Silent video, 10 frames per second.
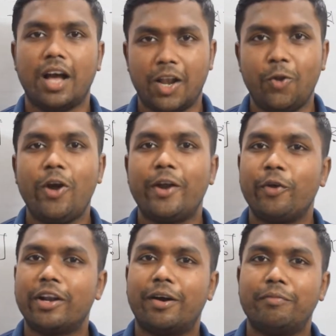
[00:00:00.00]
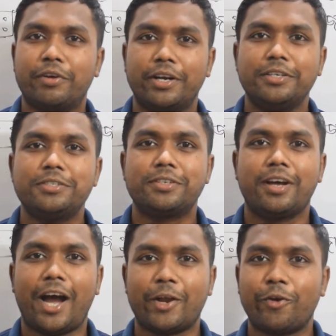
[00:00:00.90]
হ্যালো অ্যান্ড ওয়েলকাম ফ্রেন্ডস
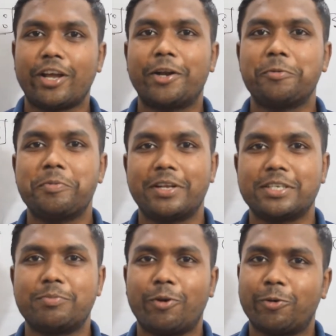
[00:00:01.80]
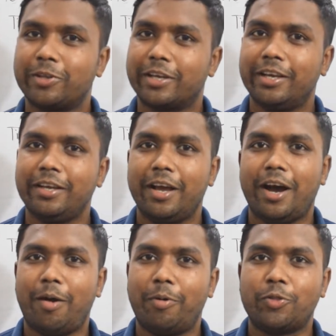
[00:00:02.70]
আইকন একাডেমি প্লাসের পক্ষ থেকে
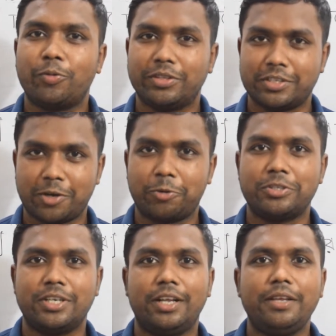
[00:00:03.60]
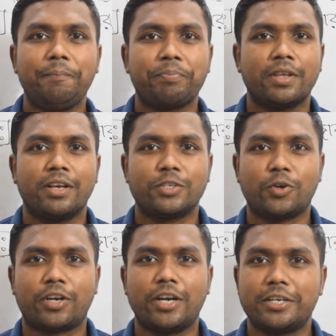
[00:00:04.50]
আবারও তোমাদের স্বাগত জানাই
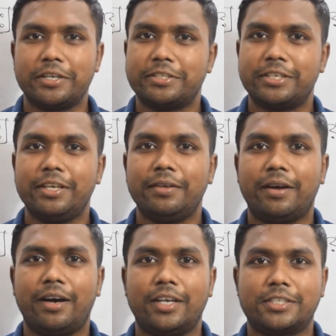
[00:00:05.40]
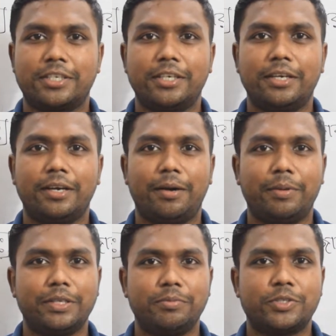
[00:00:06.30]
শর্টকাট ট্রিক্সে আজকে
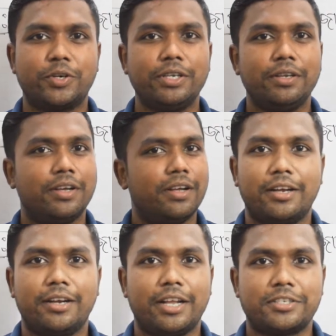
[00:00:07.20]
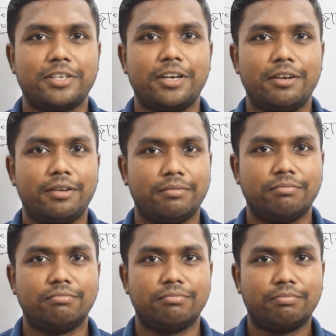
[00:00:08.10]
আমাদের বিষয় ন্যাশনাল
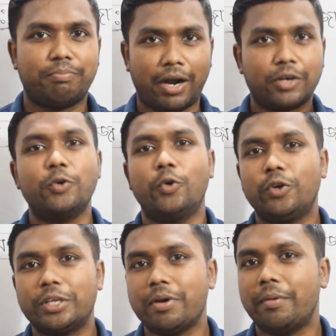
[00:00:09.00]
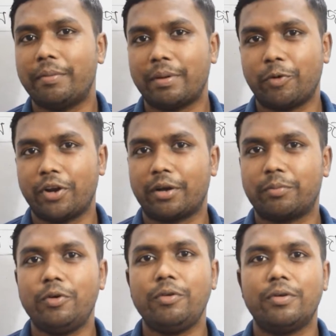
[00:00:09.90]
পার্কগুলো কিভাবে আমরা মনে
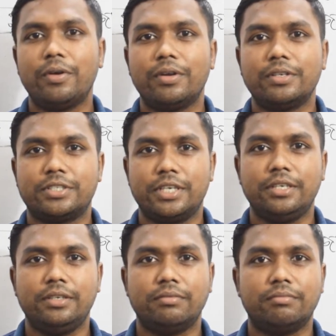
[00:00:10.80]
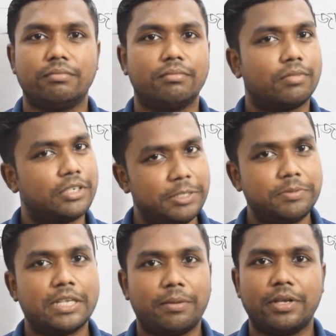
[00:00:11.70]
রাখবো সেই
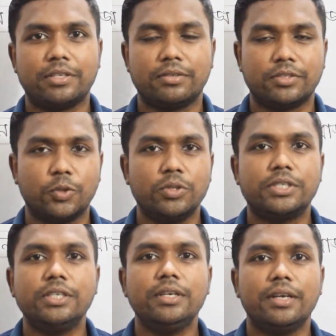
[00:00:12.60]
টিপসে আমরা চলছি